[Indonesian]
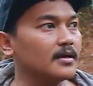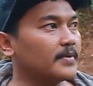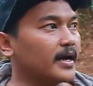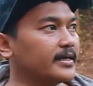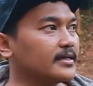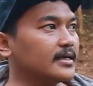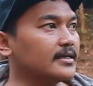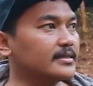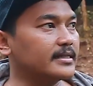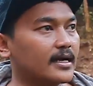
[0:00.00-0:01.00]
makanya
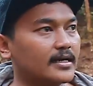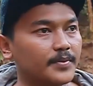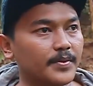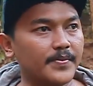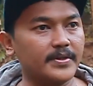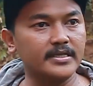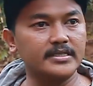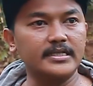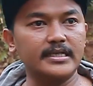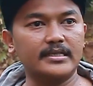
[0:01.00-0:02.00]
tadi ketika ada BPBD di
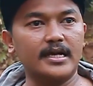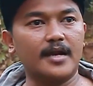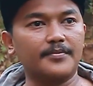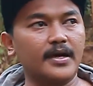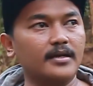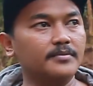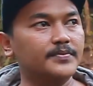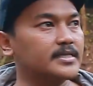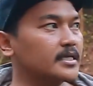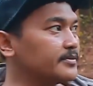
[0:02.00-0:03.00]
sini kita harapkan
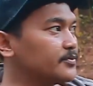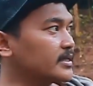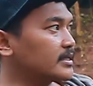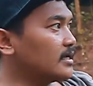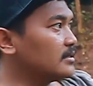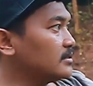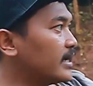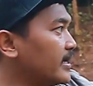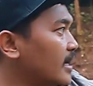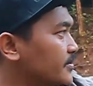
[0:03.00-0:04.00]
bisa dibuatkan
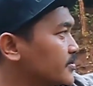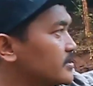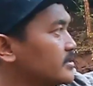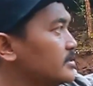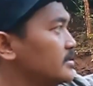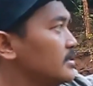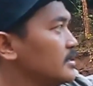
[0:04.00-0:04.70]
drainase